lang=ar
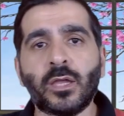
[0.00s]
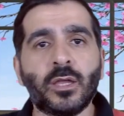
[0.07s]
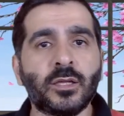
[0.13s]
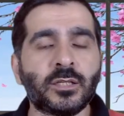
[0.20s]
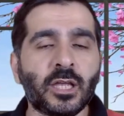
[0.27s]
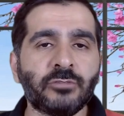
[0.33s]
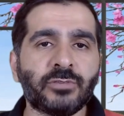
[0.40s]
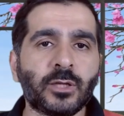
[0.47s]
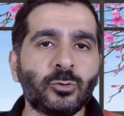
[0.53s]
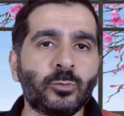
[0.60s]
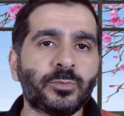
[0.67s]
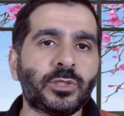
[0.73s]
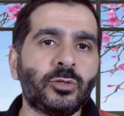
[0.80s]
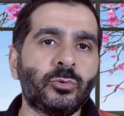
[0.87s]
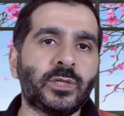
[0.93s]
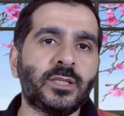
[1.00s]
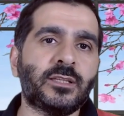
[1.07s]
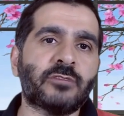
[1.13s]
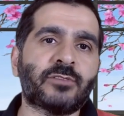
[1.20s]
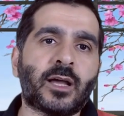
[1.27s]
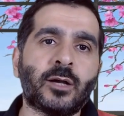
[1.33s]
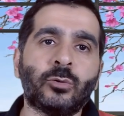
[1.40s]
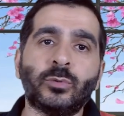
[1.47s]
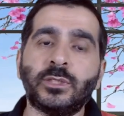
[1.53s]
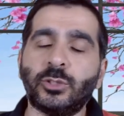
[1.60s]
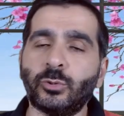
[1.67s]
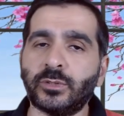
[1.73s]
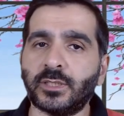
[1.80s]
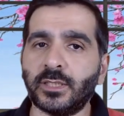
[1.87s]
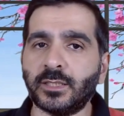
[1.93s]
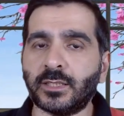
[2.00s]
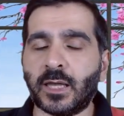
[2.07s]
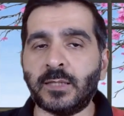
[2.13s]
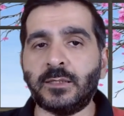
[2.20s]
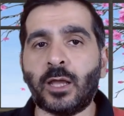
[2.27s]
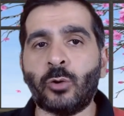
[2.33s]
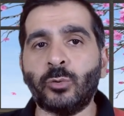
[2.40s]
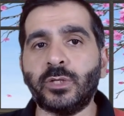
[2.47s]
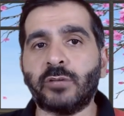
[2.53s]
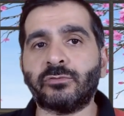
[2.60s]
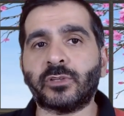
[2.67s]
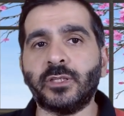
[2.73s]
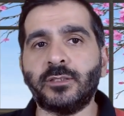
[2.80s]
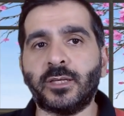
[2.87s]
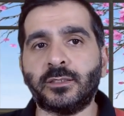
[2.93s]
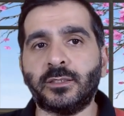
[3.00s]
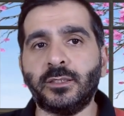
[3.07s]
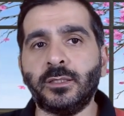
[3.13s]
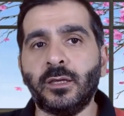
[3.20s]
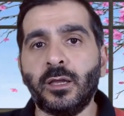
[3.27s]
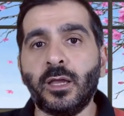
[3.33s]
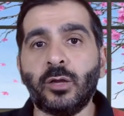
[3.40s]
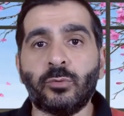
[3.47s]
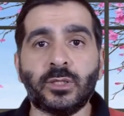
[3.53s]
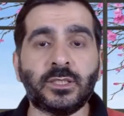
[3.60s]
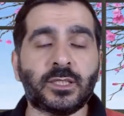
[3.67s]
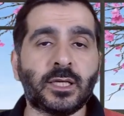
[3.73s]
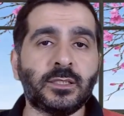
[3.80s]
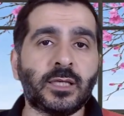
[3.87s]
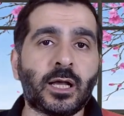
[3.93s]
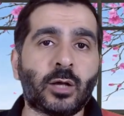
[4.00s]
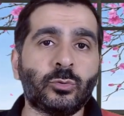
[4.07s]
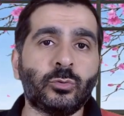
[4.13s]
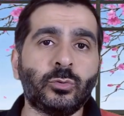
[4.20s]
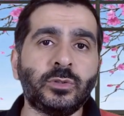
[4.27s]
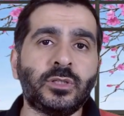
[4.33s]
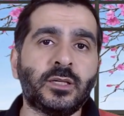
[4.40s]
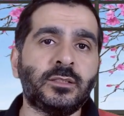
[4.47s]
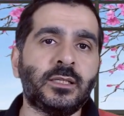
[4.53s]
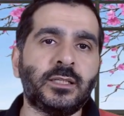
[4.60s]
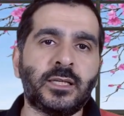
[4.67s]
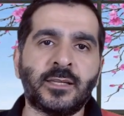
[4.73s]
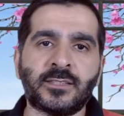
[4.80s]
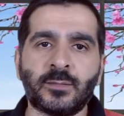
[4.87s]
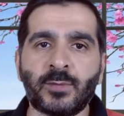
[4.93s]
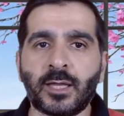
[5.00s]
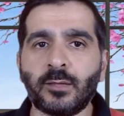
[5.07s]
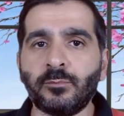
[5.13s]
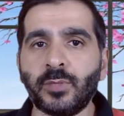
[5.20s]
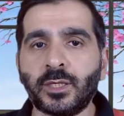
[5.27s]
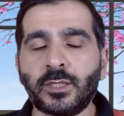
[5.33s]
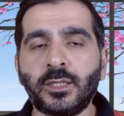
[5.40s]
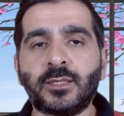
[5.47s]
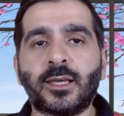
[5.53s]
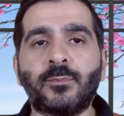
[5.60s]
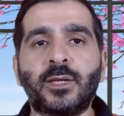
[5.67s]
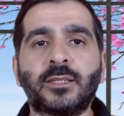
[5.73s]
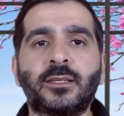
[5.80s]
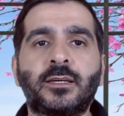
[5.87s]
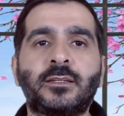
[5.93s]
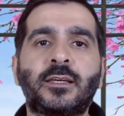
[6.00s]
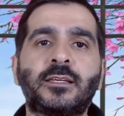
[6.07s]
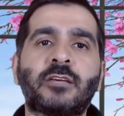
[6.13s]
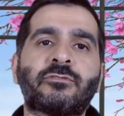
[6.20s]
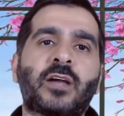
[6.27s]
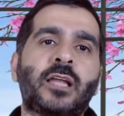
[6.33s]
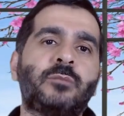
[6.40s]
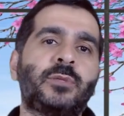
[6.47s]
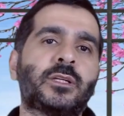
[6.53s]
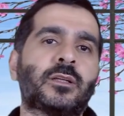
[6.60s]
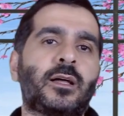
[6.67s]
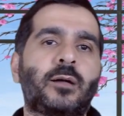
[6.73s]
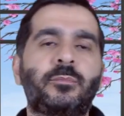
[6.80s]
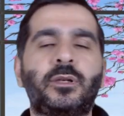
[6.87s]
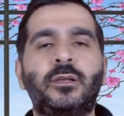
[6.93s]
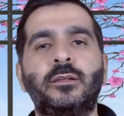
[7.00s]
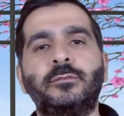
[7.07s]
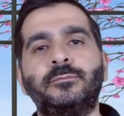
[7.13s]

كيف يمكنك دفعه ليدرك أنه يفقدك ولكي يعود للاهتمام بك كما كان يفعل من قبل؟